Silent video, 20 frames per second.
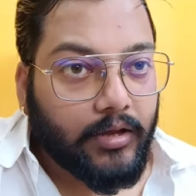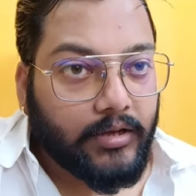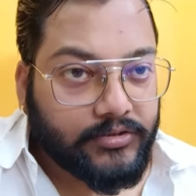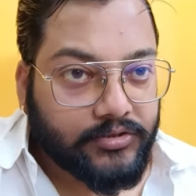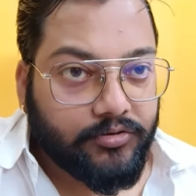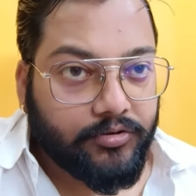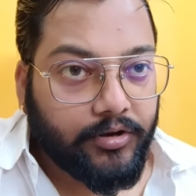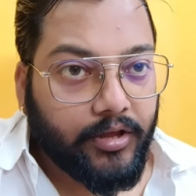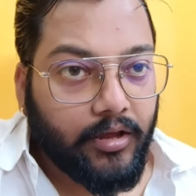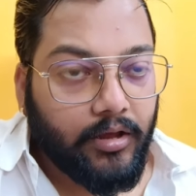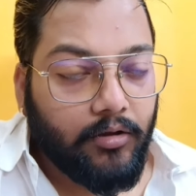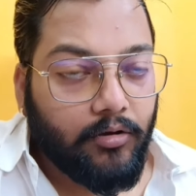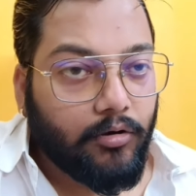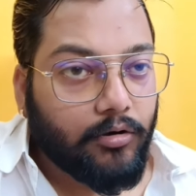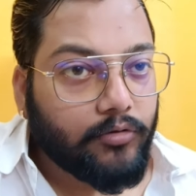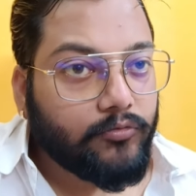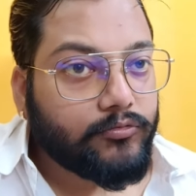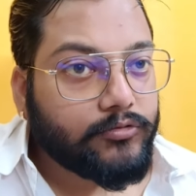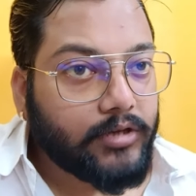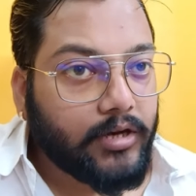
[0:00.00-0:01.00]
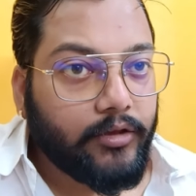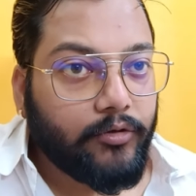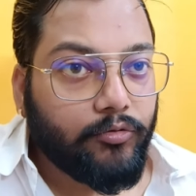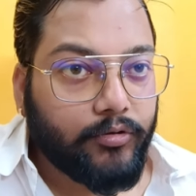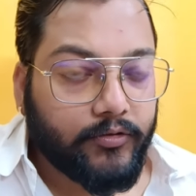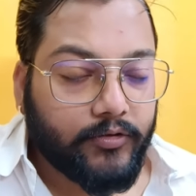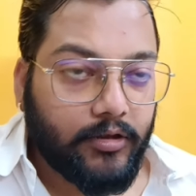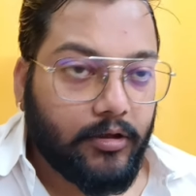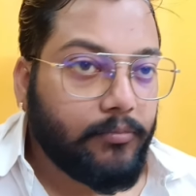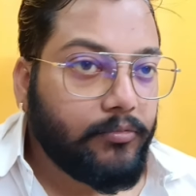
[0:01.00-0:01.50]
ऑस्ट्रिया और दूसरा
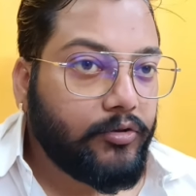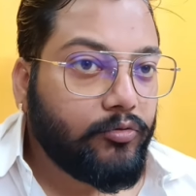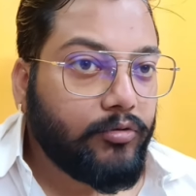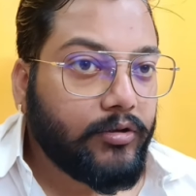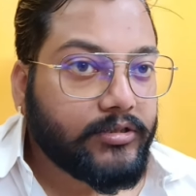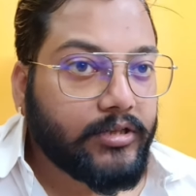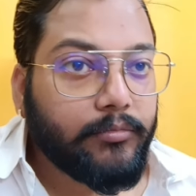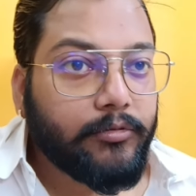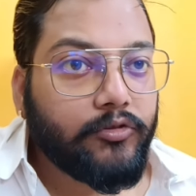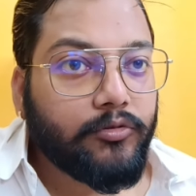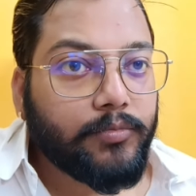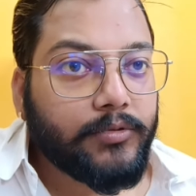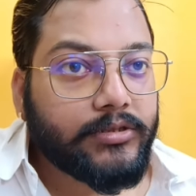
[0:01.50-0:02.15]
यूएसए अब यूएसए में जो